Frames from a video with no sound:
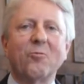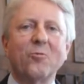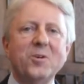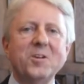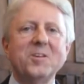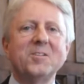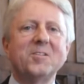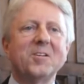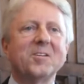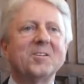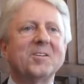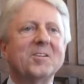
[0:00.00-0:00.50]
wo
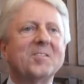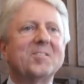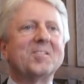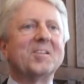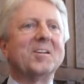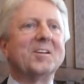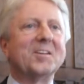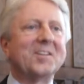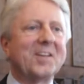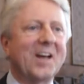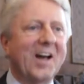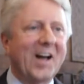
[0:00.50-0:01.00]
liegt denn die
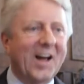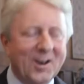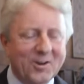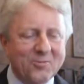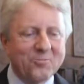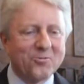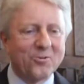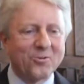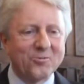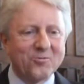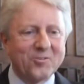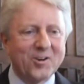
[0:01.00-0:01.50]

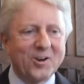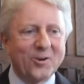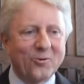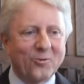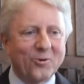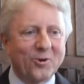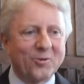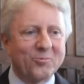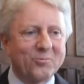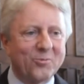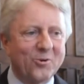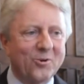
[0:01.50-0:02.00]
Zentrale von
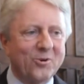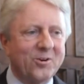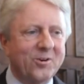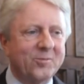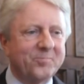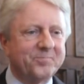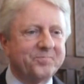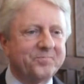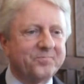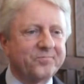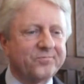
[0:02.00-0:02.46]
Willeroy Boch?